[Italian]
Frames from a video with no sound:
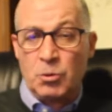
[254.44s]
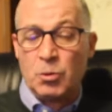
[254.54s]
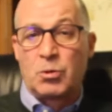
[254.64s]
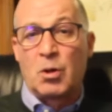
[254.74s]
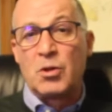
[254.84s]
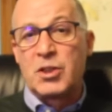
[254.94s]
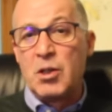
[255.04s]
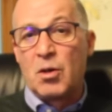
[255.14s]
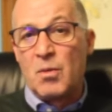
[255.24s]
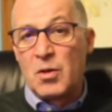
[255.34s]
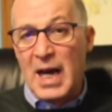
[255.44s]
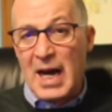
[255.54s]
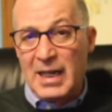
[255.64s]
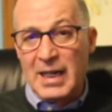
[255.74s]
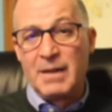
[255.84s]
Tutto il Consiglio
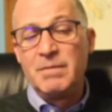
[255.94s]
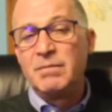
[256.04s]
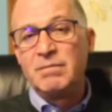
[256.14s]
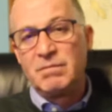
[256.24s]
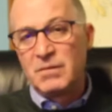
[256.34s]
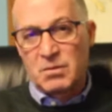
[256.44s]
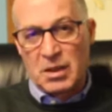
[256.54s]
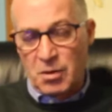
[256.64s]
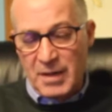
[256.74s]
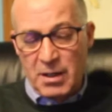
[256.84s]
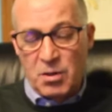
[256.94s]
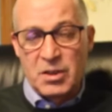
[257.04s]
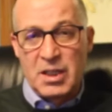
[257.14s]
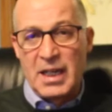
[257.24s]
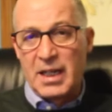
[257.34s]
Comunale quantomeno i
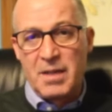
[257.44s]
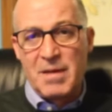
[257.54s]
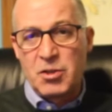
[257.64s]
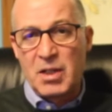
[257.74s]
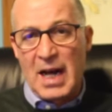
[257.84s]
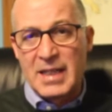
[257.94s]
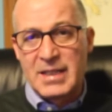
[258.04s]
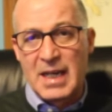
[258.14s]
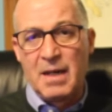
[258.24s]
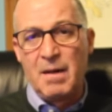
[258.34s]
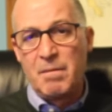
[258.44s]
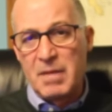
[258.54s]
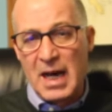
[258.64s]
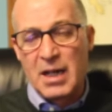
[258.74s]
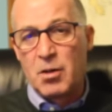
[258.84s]
consiglieri di maggioranza,
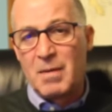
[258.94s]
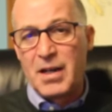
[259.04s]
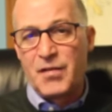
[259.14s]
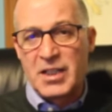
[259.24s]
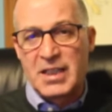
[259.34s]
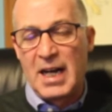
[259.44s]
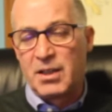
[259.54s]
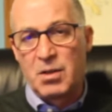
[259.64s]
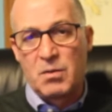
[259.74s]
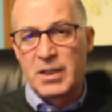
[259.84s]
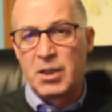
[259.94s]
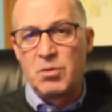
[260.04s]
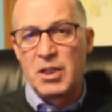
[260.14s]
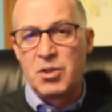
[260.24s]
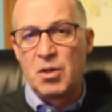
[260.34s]
mi hanno manifestato in questi
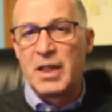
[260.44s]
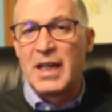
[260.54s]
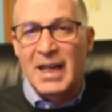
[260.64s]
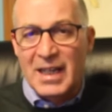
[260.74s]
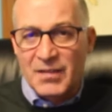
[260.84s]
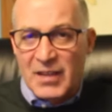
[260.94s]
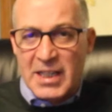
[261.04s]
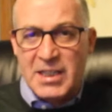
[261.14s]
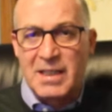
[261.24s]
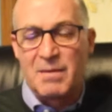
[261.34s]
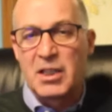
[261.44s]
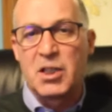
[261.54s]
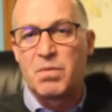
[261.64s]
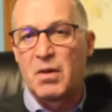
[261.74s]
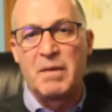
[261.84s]
due giorni la grandissima
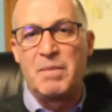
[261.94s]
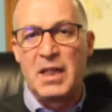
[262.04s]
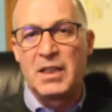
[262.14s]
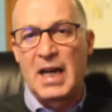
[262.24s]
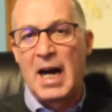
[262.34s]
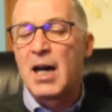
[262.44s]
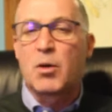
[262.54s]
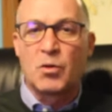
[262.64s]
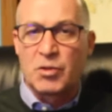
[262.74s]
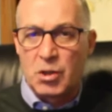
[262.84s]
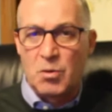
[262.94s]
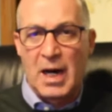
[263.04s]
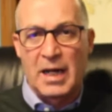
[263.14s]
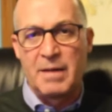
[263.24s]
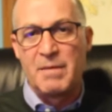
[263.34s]
disponibilità a
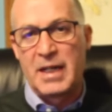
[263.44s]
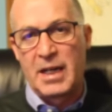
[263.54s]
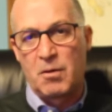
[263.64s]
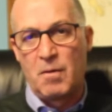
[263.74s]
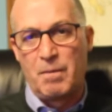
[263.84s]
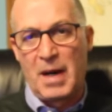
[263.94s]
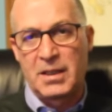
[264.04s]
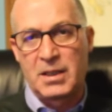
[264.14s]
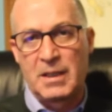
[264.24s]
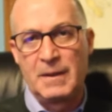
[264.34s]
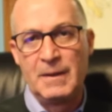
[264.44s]
continuare in maniera compatta.